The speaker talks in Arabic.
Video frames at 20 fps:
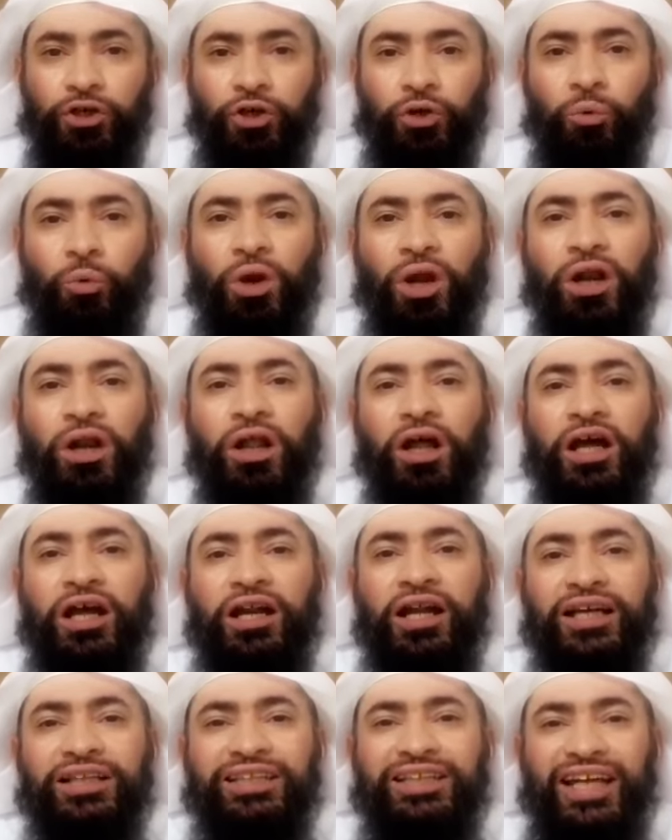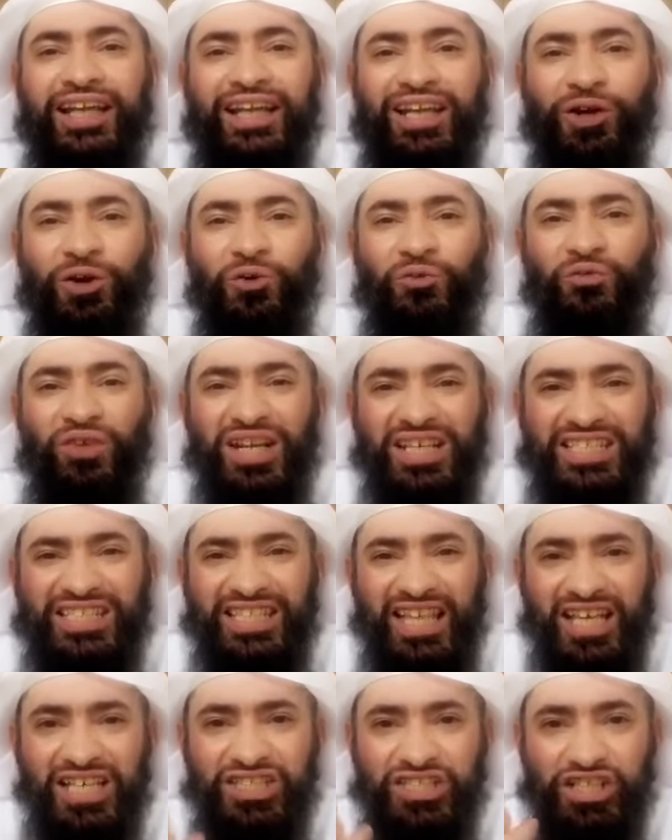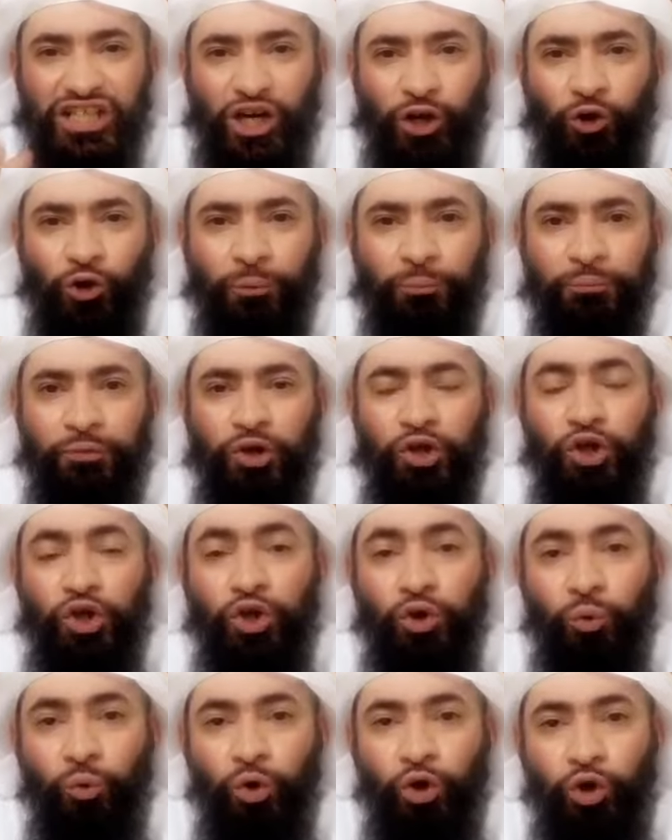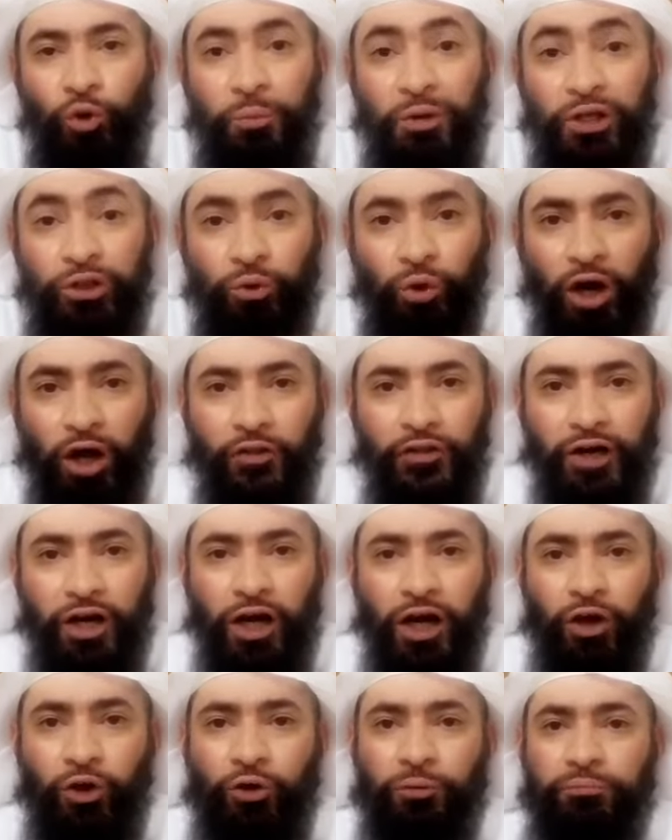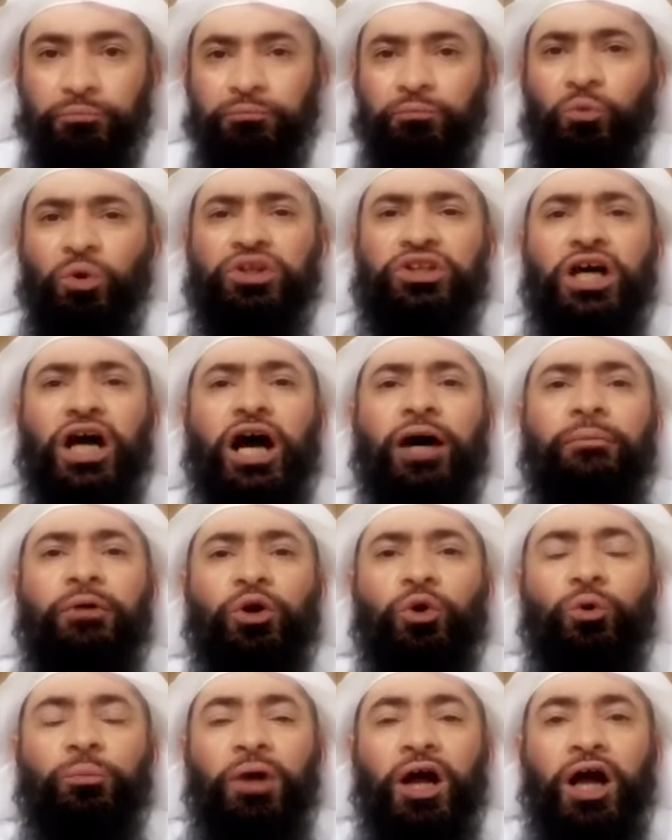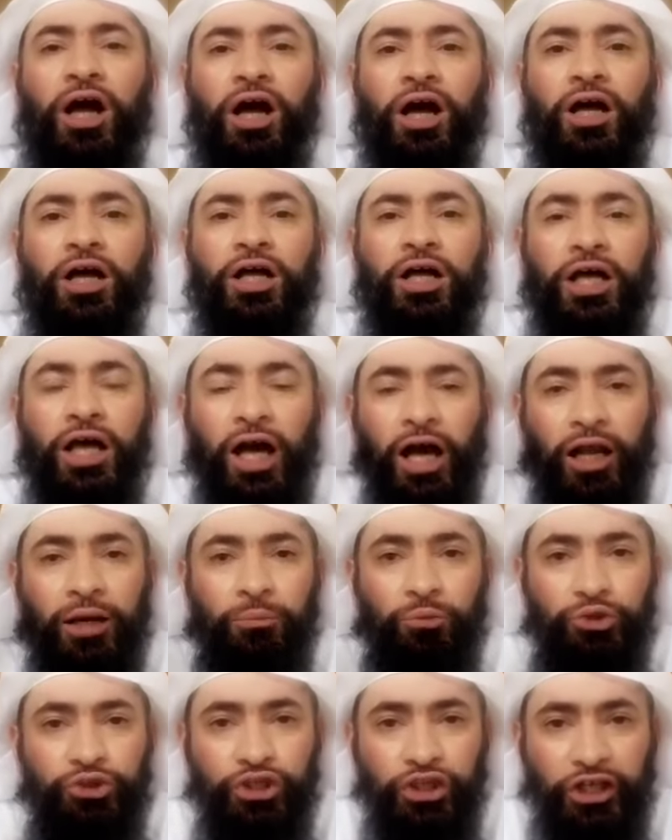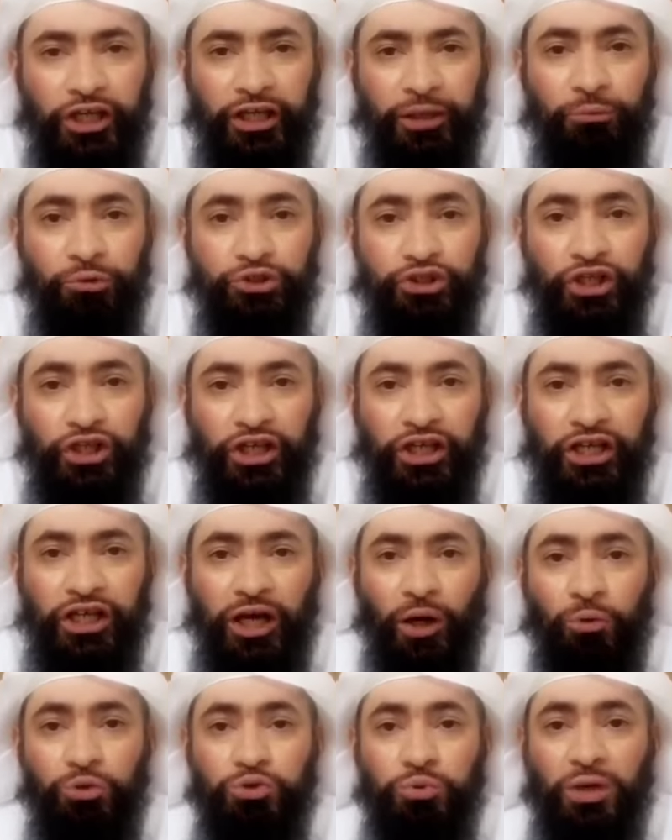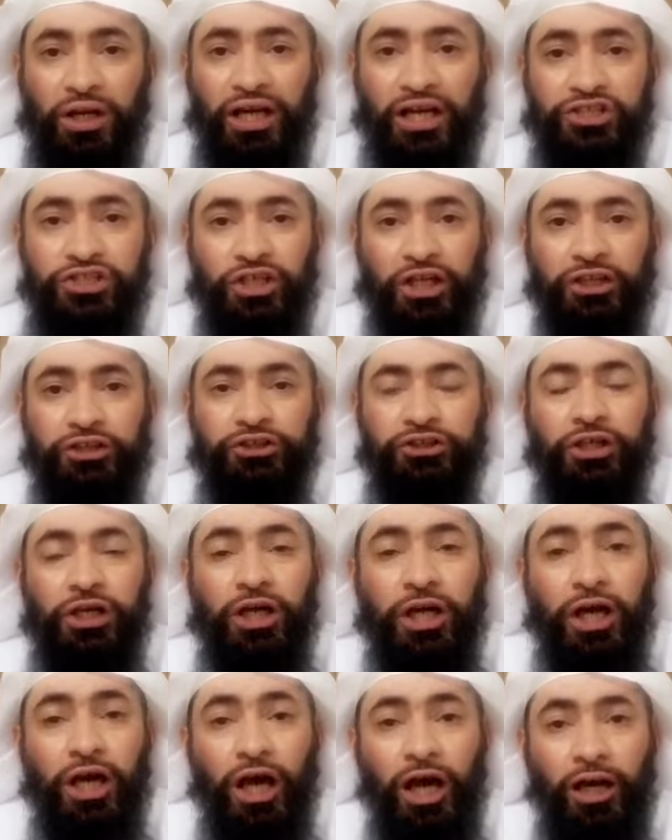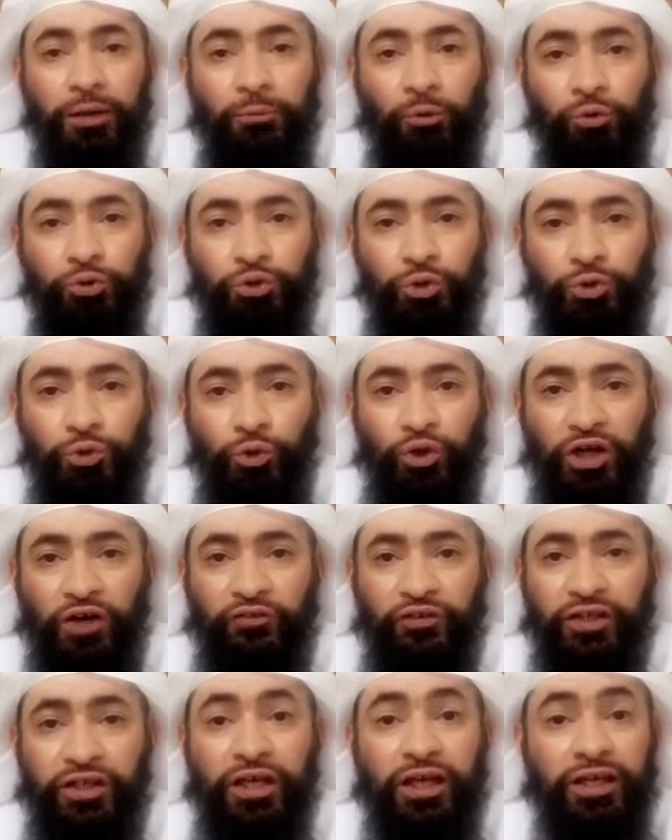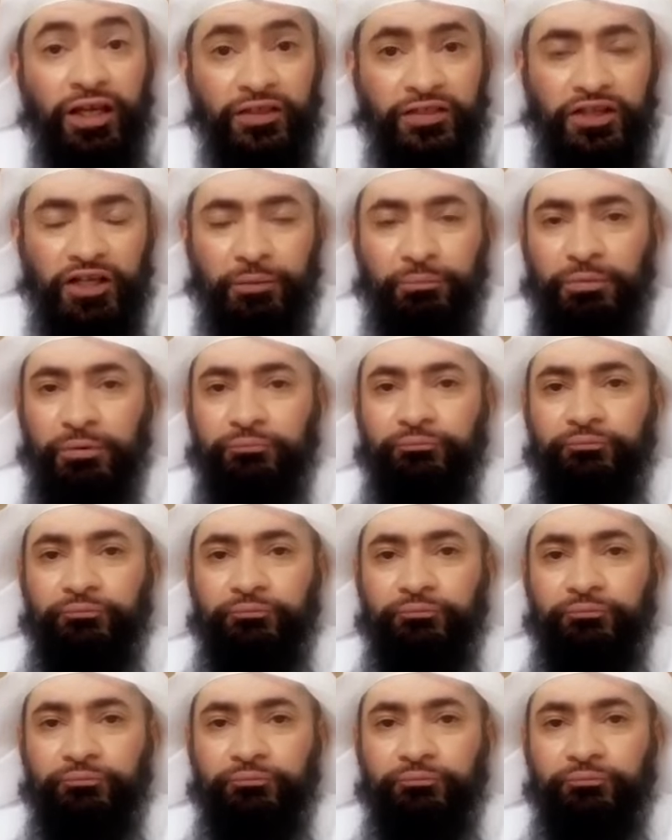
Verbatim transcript: والله لنأتينكم فنستأصلكم ونبيد خضراءكم وتآمروا مع المشركين مشركي الأوس والخزرج الموجودون في يثرب